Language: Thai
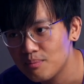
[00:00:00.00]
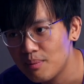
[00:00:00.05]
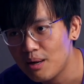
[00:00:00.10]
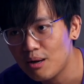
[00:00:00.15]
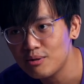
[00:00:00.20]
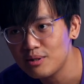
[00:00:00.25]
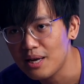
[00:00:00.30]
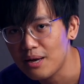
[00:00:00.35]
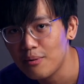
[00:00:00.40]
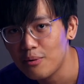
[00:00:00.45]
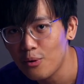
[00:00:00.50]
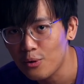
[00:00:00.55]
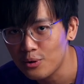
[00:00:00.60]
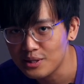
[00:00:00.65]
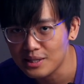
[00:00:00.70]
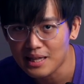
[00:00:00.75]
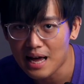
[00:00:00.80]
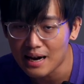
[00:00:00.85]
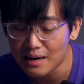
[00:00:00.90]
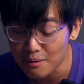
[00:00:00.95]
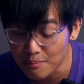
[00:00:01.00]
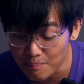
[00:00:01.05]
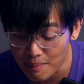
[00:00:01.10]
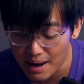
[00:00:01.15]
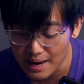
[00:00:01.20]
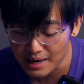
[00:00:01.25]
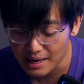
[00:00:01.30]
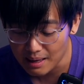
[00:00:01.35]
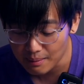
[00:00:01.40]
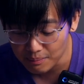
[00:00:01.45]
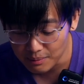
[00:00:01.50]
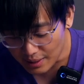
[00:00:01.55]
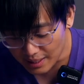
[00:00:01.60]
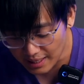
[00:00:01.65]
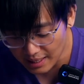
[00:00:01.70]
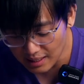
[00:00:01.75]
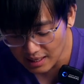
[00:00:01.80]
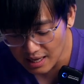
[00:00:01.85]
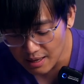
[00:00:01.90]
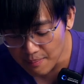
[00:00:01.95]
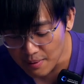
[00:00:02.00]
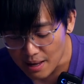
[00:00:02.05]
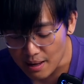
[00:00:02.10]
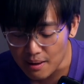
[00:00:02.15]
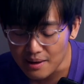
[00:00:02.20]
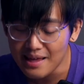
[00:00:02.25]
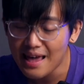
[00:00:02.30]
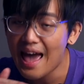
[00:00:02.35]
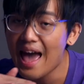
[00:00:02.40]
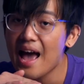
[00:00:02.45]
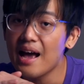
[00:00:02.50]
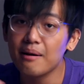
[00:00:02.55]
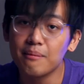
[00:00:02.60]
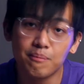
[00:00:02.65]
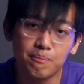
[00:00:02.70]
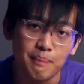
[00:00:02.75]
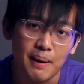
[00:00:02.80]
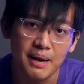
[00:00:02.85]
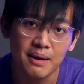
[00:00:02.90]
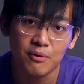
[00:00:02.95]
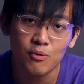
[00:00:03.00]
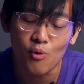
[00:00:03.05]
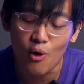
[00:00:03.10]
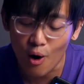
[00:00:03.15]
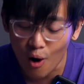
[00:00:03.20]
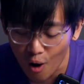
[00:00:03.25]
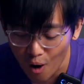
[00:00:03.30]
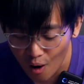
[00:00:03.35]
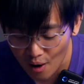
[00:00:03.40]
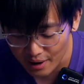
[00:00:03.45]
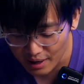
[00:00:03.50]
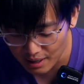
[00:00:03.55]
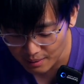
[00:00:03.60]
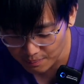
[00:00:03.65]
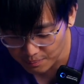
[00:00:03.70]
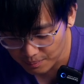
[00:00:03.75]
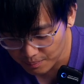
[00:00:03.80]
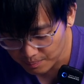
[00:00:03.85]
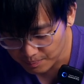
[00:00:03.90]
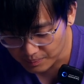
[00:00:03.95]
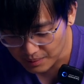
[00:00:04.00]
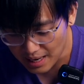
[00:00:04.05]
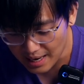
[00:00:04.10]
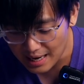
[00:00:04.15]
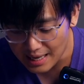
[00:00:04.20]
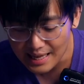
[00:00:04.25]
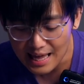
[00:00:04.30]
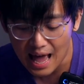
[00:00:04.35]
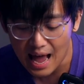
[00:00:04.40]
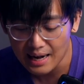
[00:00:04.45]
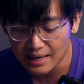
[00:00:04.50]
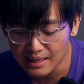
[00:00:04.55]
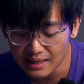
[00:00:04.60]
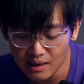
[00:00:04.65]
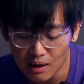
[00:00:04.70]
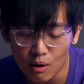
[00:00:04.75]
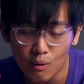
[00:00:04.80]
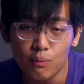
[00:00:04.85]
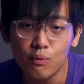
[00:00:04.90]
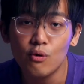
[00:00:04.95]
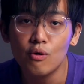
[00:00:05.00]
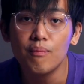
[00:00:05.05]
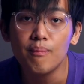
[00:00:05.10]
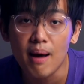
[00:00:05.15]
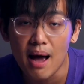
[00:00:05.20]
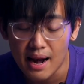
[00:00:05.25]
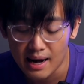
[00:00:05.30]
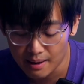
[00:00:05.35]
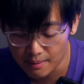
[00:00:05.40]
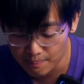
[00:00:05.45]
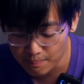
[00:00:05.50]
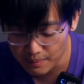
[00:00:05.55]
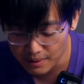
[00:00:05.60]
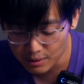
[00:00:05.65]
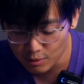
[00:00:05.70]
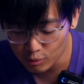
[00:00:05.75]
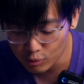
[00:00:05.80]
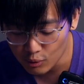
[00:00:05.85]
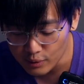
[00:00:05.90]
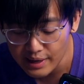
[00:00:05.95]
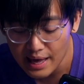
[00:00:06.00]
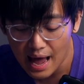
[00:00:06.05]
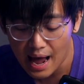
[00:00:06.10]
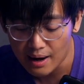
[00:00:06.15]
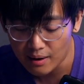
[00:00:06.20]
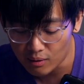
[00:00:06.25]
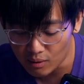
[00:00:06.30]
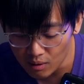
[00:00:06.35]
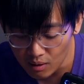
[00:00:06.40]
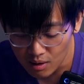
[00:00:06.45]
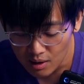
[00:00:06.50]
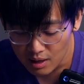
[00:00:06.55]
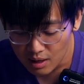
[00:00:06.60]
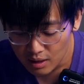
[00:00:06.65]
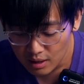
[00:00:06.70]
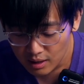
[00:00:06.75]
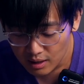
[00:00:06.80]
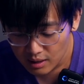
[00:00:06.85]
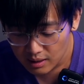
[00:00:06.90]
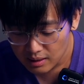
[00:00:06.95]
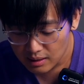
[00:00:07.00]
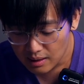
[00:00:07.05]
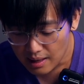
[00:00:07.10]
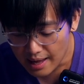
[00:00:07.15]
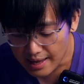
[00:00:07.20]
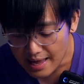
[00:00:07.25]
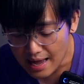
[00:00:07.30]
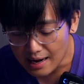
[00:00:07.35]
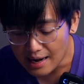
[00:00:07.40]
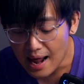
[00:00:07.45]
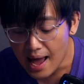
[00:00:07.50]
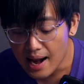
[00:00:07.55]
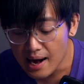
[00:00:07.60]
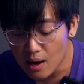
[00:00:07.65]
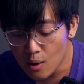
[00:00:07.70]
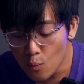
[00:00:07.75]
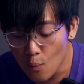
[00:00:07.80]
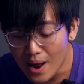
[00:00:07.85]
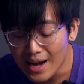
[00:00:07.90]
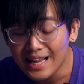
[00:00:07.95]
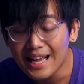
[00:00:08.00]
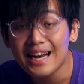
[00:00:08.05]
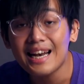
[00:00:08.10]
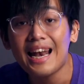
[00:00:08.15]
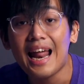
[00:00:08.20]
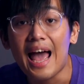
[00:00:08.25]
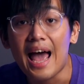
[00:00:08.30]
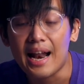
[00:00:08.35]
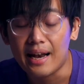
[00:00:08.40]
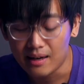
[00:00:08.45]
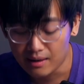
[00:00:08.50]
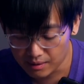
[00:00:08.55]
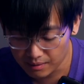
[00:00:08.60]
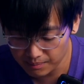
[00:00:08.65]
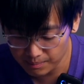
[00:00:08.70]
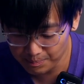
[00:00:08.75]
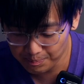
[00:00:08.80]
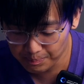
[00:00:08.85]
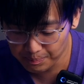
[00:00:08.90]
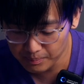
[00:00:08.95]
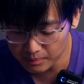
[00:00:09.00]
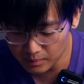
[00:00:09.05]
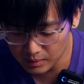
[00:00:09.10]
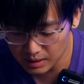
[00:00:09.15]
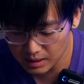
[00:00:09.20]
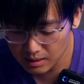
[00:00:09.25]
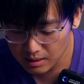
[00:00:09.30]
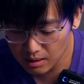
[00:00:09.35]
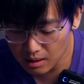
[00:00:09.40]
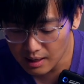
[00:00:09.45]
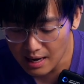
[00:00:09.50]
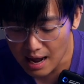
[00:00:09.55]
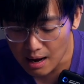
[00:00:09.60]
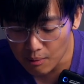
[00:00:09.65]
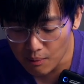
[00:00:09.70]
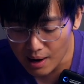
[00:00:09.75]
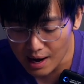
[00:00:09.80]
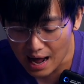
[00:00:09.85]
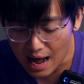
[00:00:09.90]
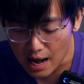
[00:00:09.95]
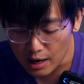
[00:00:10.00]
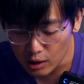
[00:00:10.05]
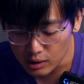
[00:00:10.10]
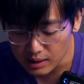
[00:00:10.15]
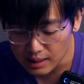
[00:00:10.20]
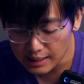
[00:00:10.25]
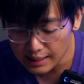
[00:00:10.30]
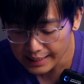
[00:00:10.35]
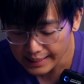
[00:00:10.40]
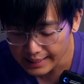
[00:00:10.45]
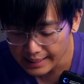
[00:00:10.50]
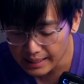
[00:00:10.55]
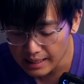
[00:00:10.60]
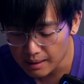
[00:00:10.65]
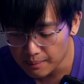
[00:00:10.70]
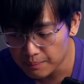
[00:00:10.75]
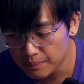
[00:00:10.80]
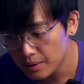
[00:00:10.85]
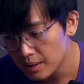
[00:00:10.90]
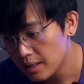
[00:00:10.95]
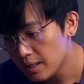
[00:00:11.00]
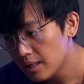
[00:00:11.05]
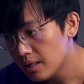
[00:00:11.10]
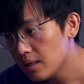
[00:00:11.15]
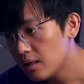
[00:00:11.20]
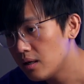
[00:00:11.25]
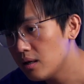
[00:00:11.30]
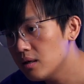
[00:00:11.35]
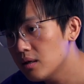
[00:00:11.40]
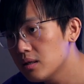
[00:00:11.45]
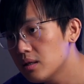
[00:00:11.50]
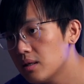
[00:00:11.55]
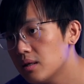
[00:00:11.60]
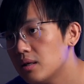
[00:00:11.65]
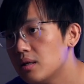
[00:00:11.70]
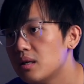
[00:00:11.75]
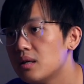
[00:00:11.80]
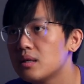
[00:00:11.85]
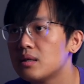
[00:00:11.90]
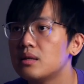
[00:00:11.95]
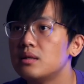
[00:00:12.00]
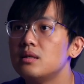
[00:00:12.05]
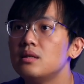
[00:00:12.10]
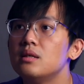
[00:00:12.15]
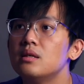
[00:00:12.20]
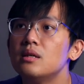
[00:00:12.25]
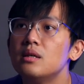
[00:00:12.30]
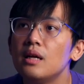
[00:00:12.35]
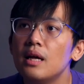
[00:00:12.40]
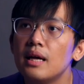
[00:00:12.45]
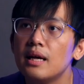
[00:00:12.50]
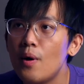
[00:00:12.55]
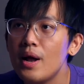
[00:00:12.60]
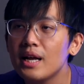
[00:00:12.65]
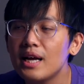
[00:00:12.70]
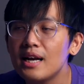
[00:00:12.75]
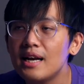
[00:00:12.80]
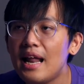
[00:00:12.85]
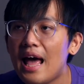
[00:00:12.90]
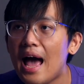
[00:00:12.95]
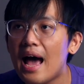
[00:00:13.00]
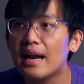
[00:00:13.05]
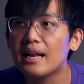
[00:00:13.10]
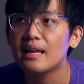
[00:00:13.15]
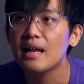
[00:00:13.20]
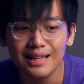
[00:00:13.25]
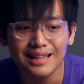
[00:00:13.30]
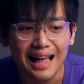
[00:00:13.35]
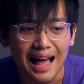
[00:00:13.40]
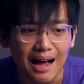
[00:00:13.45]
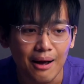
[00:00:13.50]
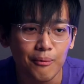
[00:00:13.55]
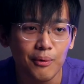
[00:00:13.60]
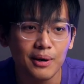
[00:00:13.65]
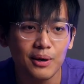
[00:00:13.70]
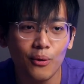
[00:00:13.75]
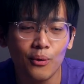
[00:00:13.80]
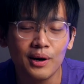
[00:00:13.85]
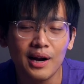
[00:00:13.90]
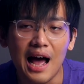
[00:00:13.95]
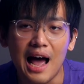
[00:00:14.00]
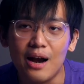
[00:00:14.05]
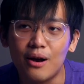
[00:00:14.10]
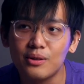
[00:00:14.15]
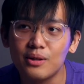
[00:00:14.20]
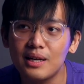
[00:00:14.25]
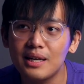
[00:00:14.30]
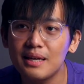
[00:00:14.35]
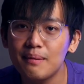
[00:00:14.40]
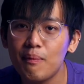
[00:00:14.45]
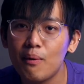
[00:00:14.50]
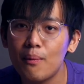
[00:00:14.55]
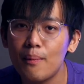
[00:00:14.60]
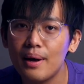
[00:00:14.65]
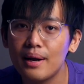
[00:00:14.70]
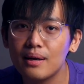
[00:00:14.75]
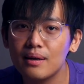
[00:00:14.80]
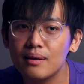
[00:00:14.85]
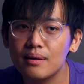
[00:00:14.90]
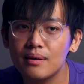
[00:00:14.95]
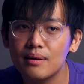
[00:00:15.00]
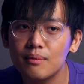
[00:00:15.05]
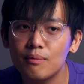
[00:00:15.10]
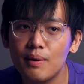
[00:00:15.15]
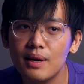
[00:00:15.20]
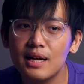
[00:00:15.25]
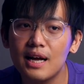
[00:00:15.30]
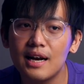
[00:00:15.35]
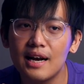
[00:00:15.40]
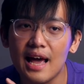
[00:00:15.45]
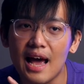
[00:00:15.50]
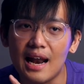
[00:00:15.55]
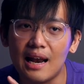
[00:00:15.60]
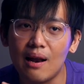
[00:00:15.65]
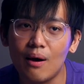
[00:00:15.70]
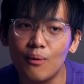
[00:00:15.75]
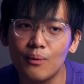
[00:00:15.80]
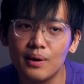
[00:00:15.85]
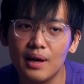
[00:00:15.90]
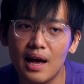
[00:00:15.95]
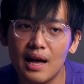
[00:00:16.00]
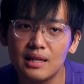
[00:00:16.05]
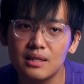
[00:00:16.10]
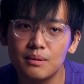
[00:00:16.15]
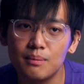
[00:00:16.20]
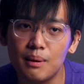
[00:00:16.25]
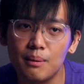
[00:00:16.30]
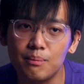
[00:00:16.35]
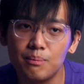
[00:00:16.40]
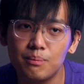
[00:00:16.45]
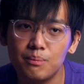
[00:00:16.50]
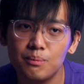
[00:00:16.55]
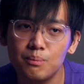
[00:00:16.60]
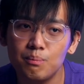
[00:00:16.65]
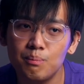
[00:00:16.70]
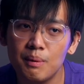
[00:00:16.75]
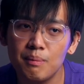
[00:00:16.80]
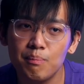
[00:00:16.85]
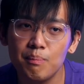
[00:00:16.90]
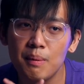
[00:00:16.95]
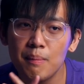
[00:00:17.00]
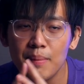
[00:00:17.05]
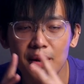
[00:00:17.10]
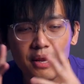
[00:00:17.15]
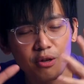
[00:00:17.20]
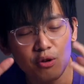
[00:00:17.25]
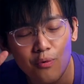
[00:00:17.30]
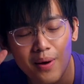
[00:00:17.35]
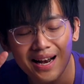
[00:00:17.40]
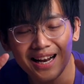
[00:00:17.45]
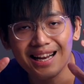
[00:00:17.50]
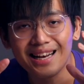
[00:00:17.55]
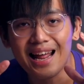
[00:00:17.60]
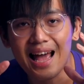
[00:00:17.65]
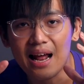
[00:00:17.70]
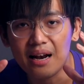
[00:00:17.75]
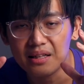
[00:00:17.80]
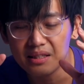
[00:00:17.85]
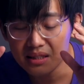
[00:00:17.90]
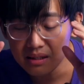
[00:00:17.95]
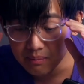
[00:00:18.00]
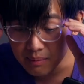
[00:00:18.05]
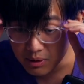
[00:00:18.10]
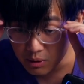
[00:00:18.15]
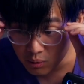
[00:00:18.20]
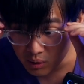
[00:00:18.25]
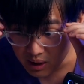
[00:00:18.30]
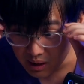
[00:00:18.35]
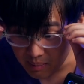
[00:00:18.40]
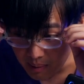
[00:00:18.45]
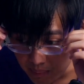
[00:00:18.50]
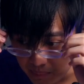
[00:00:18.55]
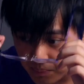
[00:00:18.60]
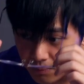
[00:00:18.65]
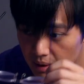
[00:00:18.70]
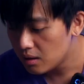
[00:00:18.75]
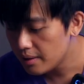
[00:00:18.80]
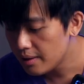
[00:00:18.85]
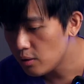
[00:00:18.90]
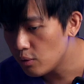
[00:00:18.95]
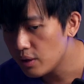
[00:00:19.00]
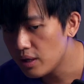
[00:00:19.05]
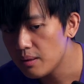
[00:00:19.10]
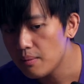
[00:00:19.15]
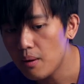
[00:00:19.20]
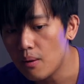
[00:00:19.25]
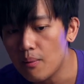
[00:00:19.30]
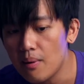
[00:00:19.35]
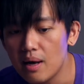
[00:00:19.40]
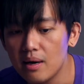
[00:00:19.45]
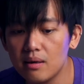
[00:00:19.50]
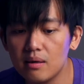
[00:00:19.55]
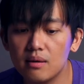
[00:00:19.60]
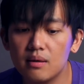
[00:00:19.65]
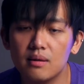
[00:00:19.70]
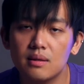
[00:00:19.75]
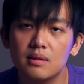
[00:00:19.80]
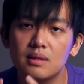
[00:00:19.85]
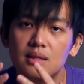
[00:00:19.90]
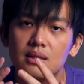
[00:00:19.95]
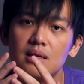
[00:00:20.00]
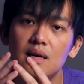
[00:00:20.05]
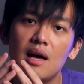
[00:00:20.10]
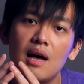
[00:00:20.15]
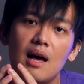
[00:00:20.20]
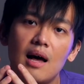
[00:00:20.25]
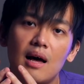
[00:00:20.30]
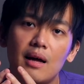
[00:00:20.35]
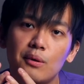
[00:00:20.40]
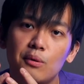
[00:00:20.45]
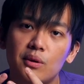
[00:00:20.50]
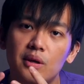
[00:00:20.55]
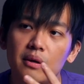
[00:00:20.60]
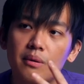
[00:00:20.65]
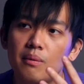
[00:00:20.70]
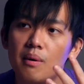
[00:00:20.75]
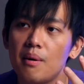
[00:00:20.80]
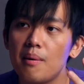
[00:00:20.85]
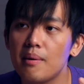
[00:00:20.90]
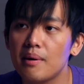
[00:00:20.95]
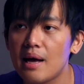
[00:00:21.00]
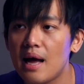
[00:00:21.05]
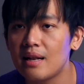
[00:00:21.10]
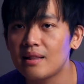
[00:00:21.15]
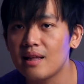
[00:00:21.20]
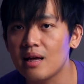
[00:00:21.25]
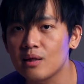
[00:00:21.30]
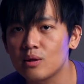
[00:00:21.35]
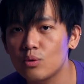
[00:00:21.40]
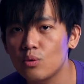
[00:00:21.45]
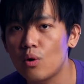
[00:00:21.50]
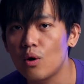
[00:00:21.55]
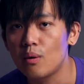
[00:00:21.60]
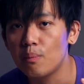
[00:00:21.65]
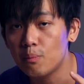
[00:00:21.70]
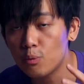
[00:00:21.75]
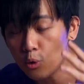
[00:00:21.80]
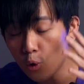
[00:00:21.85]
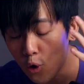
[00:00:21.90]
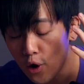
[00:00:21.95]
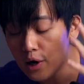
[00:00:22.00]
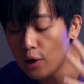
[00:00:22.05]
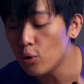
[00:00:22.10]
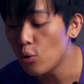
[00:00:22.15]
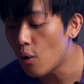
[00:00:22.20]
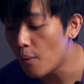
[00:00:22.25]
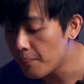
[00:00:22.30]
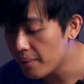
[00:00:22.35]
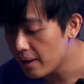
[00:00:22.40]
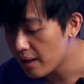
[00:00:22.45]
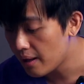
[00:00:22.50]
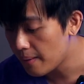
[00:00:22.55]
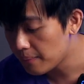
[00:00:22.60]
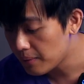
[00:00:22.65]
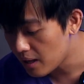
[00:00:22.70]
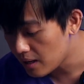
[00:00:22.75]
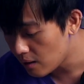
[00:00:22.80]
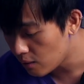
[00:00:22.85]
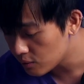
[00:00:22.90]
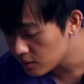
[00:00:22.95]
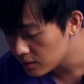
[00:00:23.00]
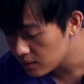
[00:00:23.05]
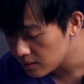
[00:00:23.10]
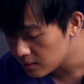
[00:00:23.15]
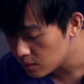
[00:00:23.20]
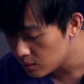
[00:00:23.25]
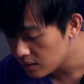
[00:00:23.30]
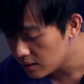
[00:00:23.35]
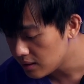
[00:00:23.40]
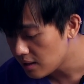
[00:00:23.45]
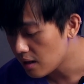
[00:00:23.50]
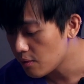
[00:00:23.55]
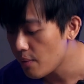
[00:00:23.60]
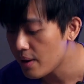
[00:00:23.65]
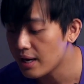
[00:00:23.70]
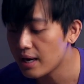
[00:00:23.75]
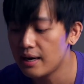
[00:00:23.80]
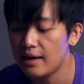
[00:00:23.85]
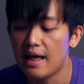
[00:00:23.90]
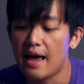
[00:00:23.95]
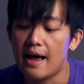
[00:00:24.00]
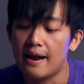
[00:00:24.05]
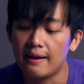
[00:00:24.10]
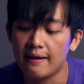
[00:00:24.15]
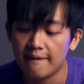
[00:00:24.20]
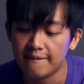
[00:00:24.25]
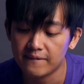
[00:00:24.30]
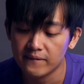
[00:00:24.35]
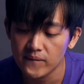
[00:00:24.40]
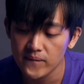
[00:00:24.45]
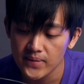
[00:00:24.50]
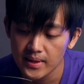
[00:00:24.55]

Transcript: ไม่เข้าใจว่าคนจะทักทำไมนะครับวันนี้ก็เลยมาแยกเป็นหัวข้อนะครับแต่ละอย่างที่เขาพูดมานะครับเป็นยกตัวอย่างเนาะอย่างแรกนะครับแว่นกันแดดก็ทักว่าขายลอตเตอรี่นะครับคือแว่นกันแดดถ้าทักว่าโดนขายลอตเตอรี่บอกว่าแว่นกันแดดเราเนี่ยอาจจะแบบมันไม่ได้ที่แว่นกันแดดนะจริงๆมันอยู่ที่แบบอยู่ที่บอกว่าเสื้ออยู่ที่ว่าการแต่งตัวโดยรวมเนี่ยนะครับถ้าเราเลือกแว่นกันแดดเนี่ย